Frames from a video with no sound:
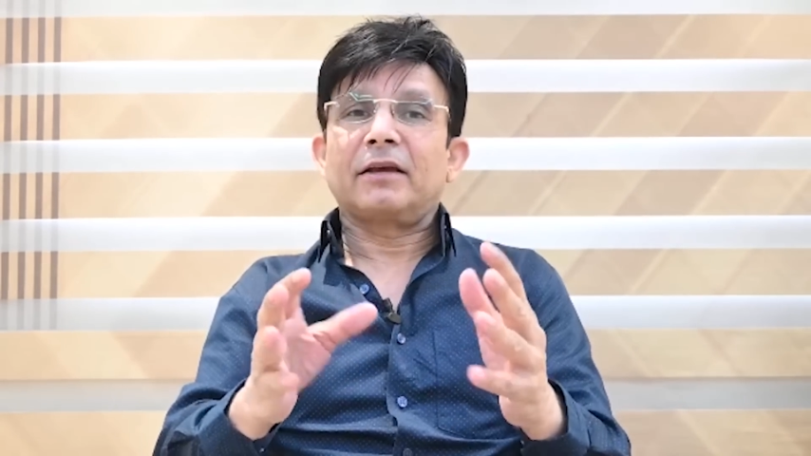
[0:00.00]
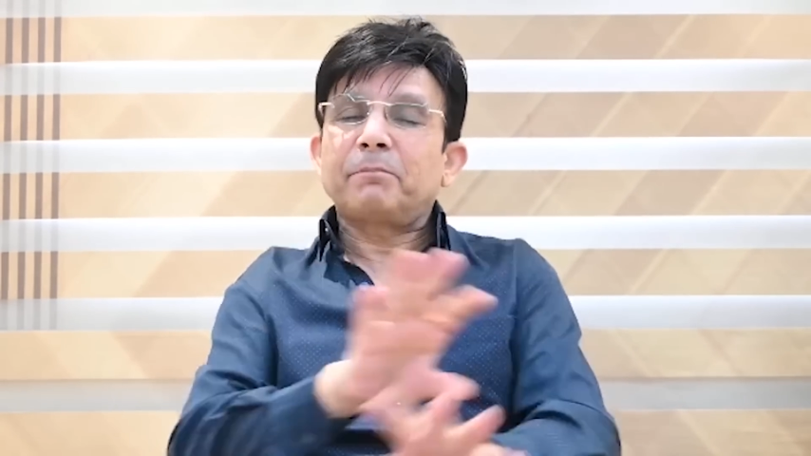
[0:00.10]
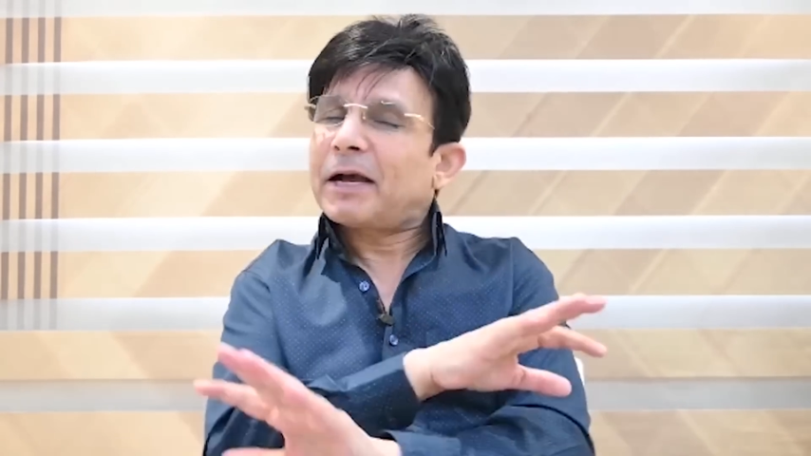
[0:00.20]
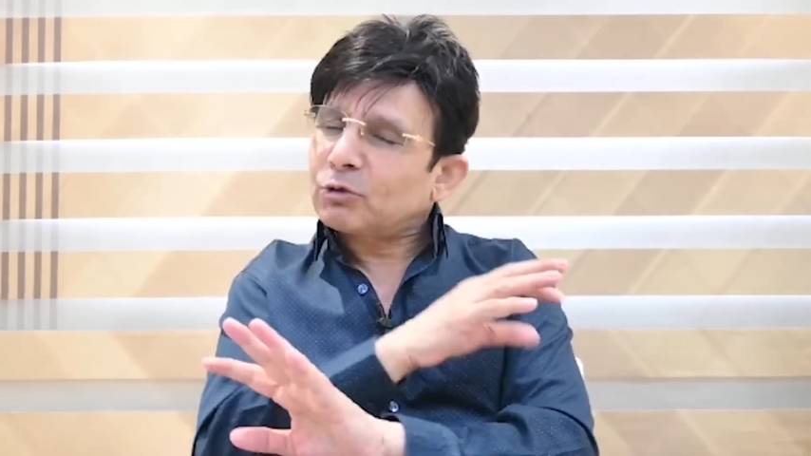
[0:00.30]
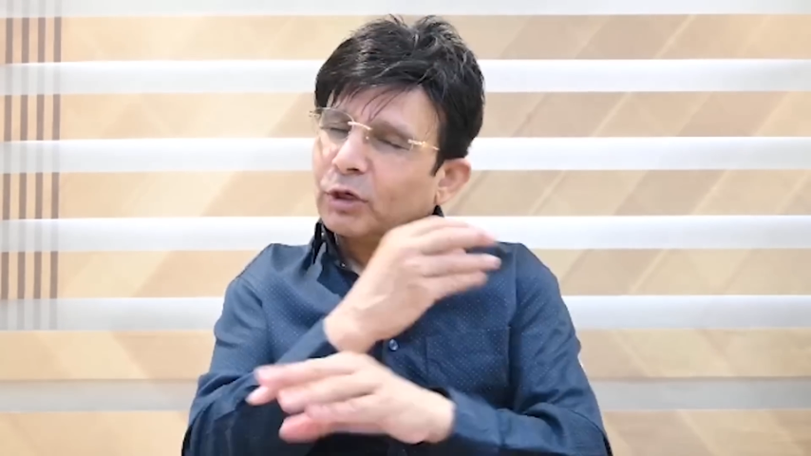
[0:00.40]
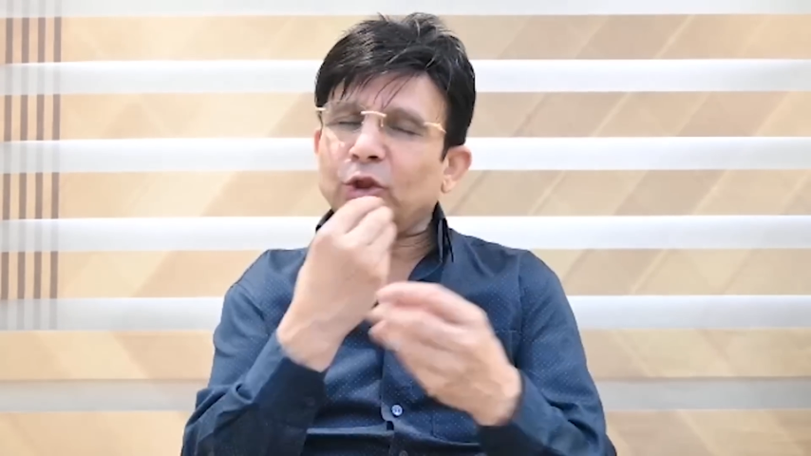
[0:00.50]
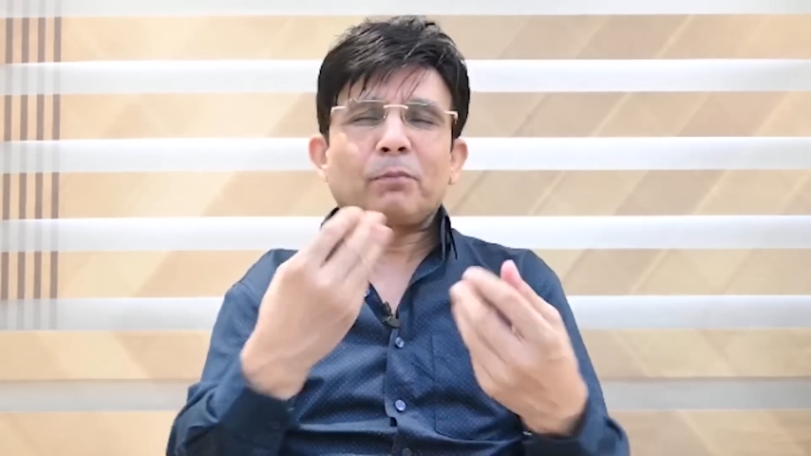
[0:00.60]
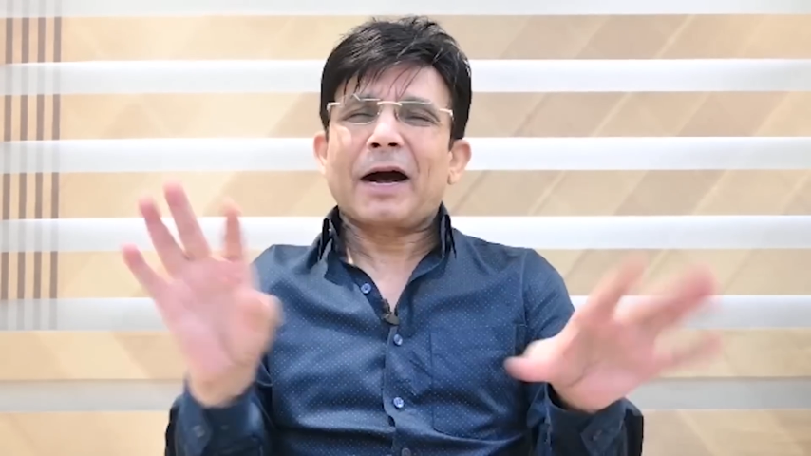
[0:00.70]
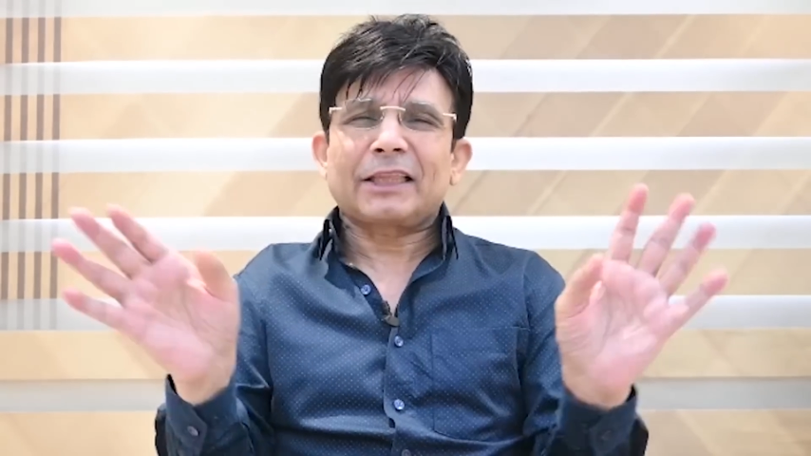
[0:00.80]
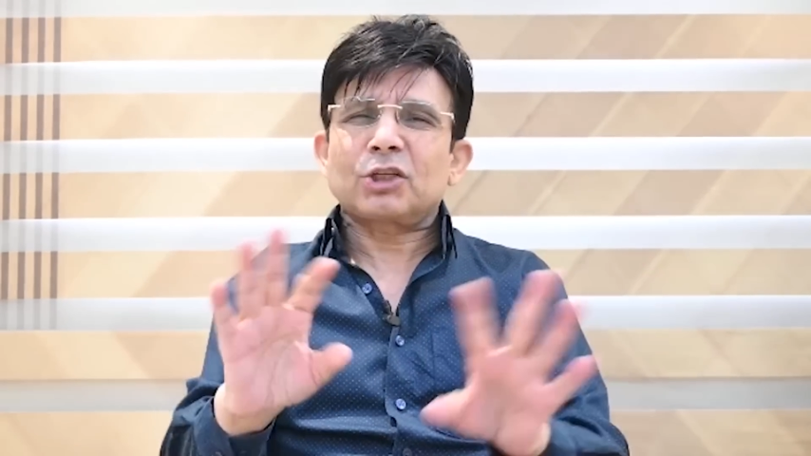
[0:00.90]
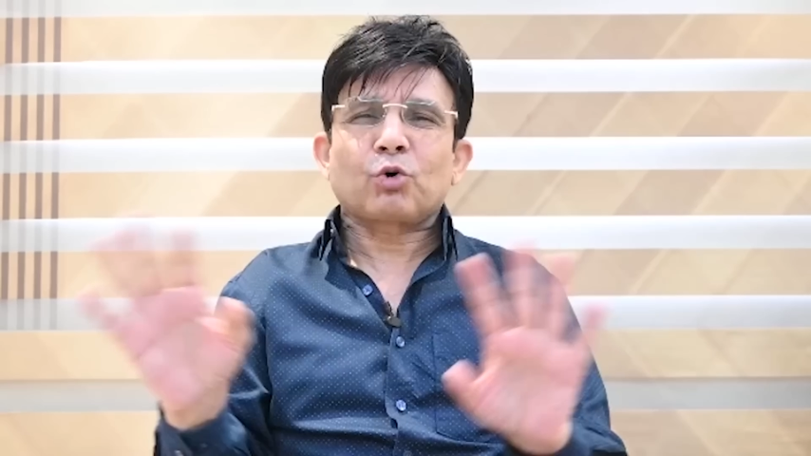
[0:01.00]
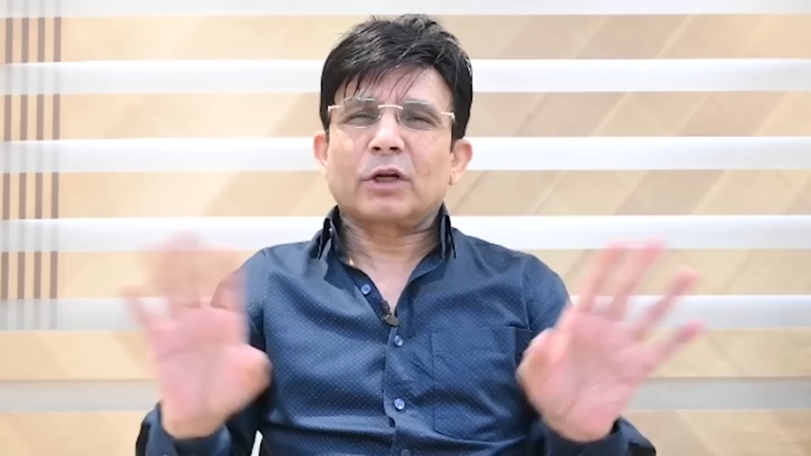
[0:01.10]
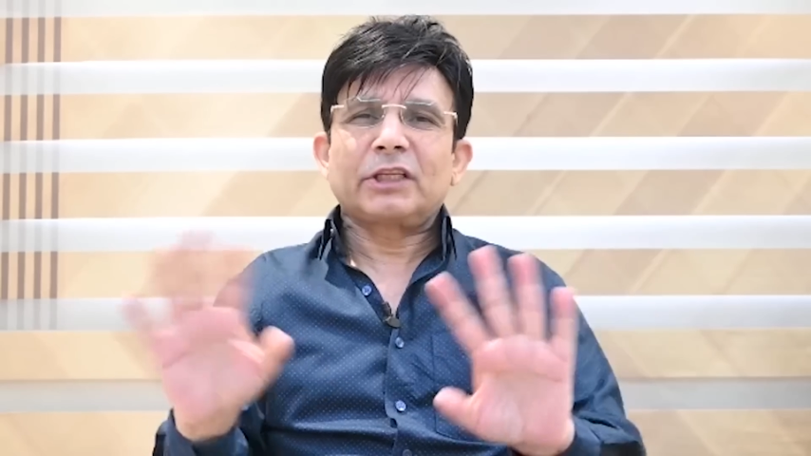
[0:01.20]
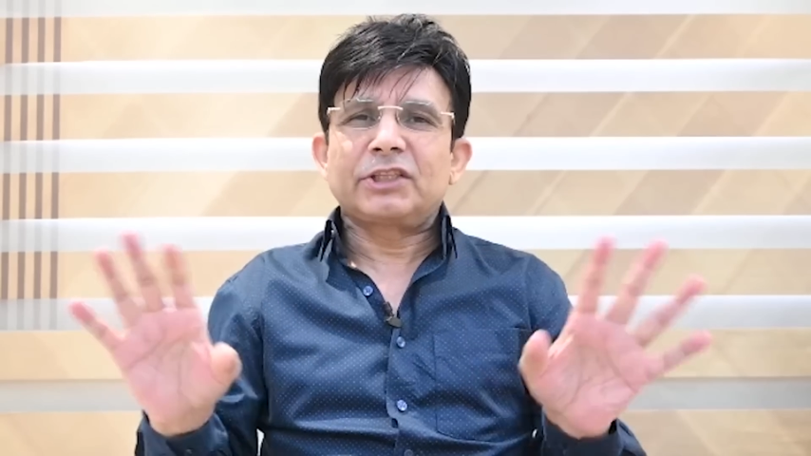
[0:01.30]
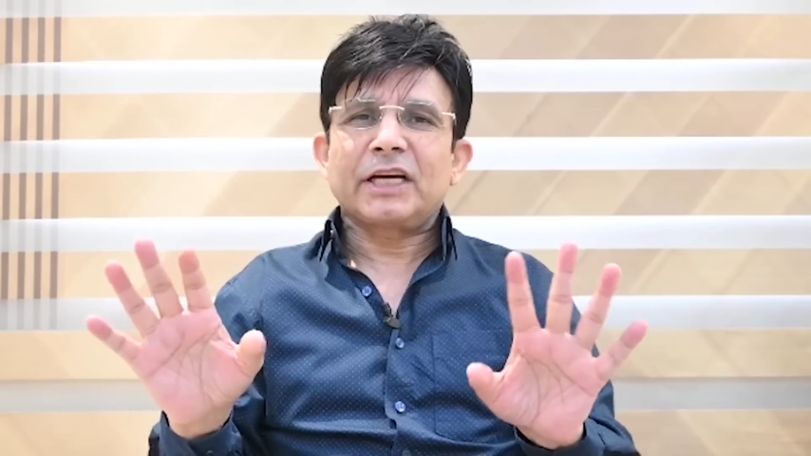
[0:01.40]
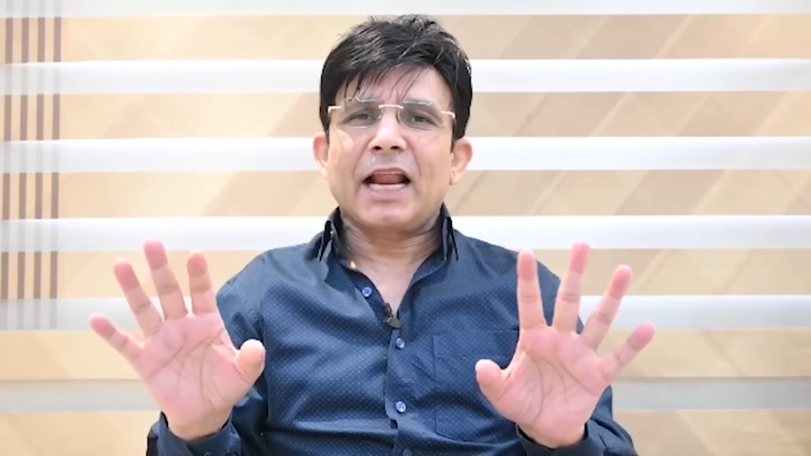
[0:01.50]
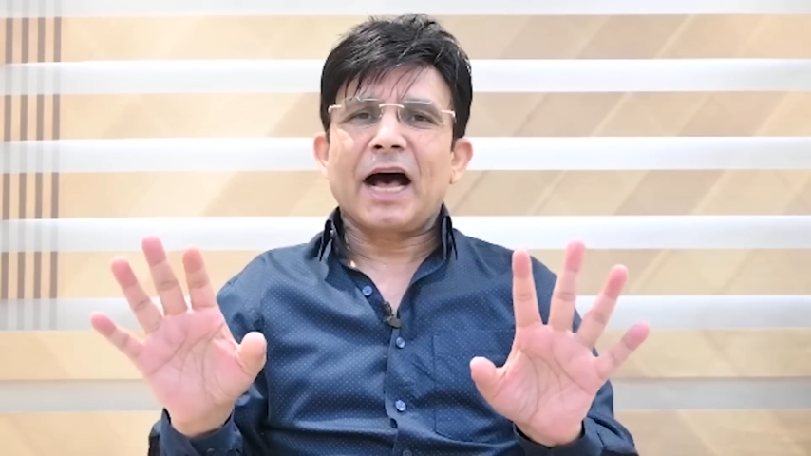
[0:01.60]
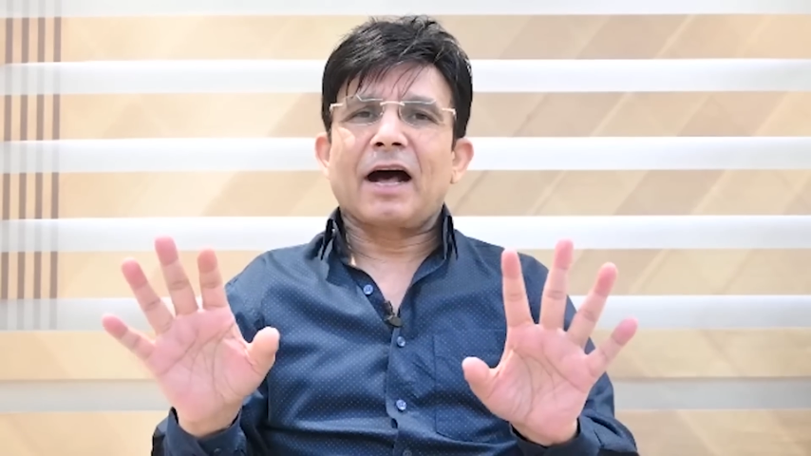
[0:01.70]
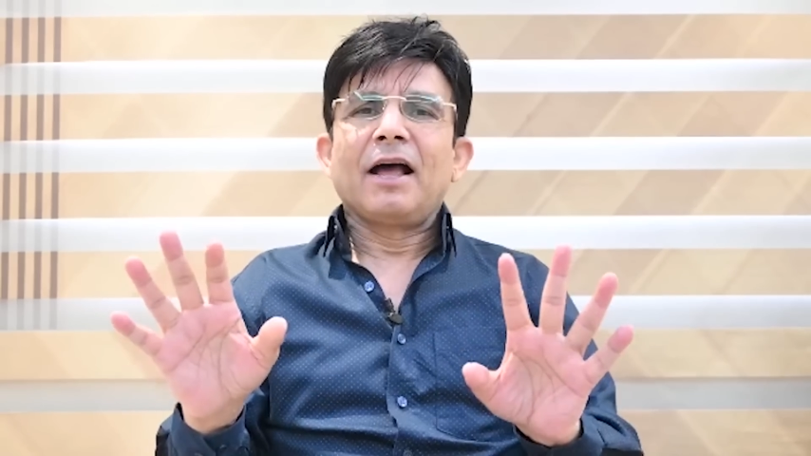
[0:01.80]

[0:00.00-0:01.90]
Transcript: पैसों की तो बात ही छोड़ दीजिए ना